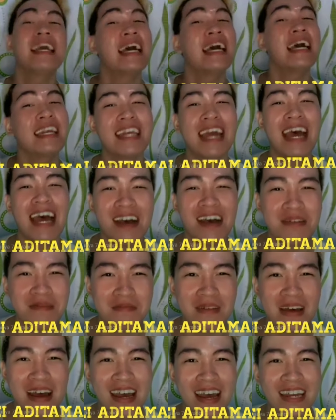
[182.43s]
karena
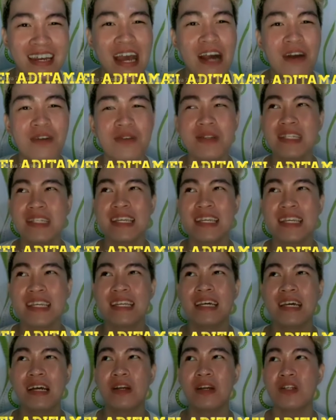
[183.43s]
apa karena aku
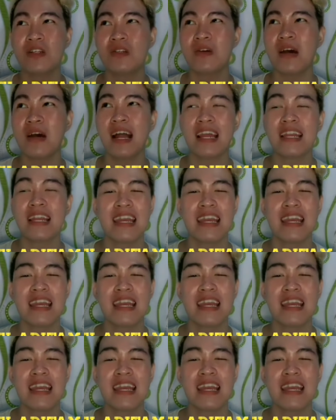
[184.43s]
seneng loh jualan